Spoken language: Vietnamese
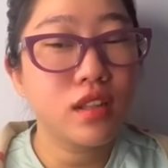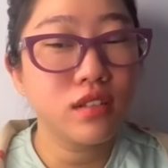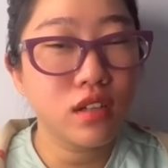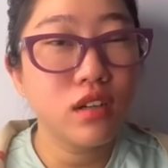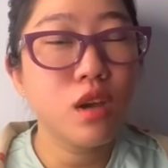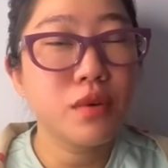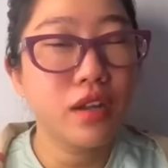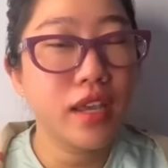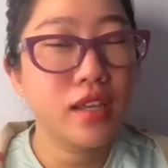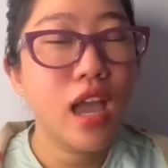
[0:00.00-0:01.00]
tự chửi nêu
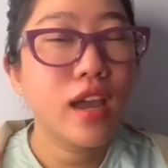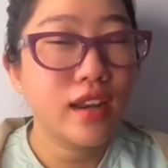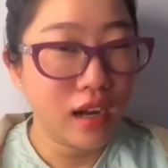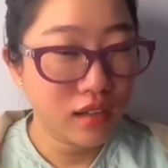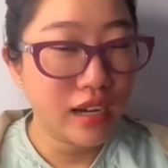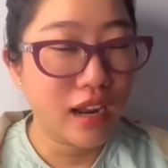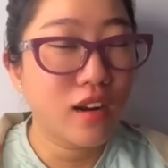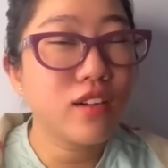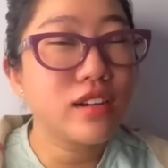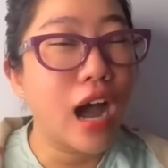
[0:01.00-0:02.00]
mười đi đằng đằng
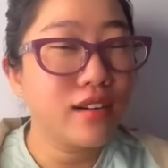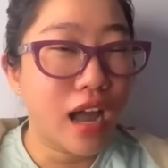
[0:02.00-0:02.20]
ngon còn đỡ,